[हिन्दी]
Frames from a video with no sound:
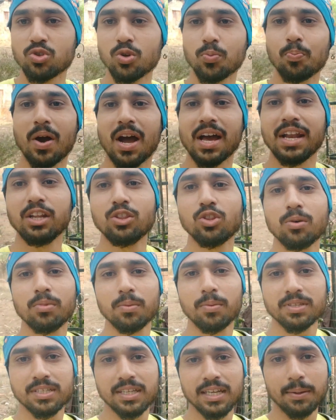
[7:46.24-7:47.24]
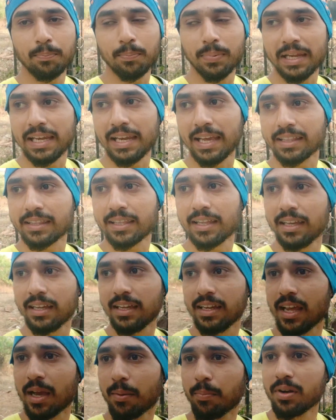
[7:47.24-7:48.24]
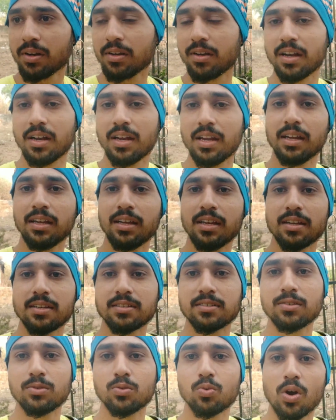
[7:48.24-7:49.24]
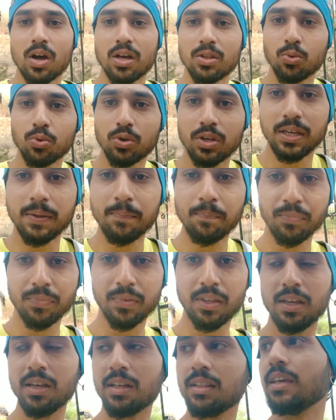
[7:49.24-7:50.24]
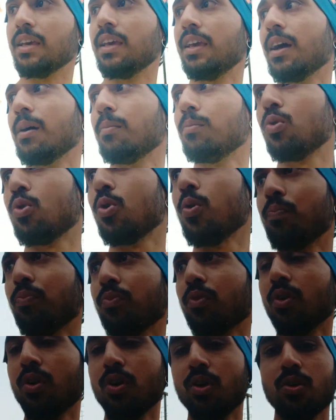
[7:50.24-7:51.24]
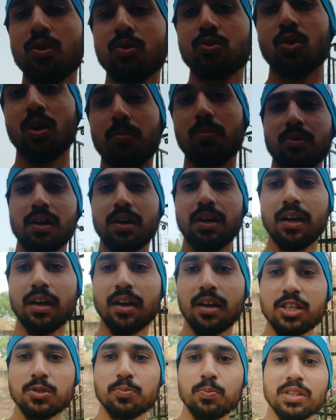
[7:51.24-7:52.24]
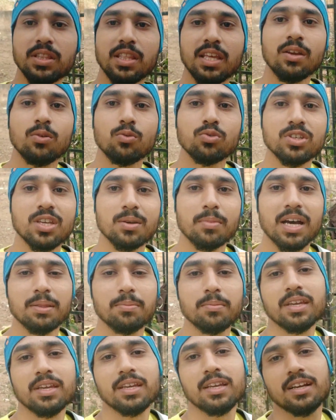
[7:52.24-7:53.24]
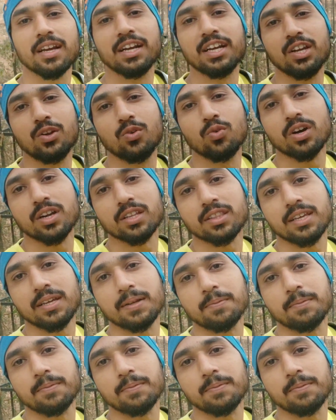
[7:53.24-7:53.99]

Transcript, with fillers: सो पानी तो हमने बेसिकली पी लिया था लेकिन यहाँ पर गन्ने की रस की दुकान दुखी दिखी हमको सो हम गन्ने का रस पीते हैं उसके बाद में कंटिन्यू करते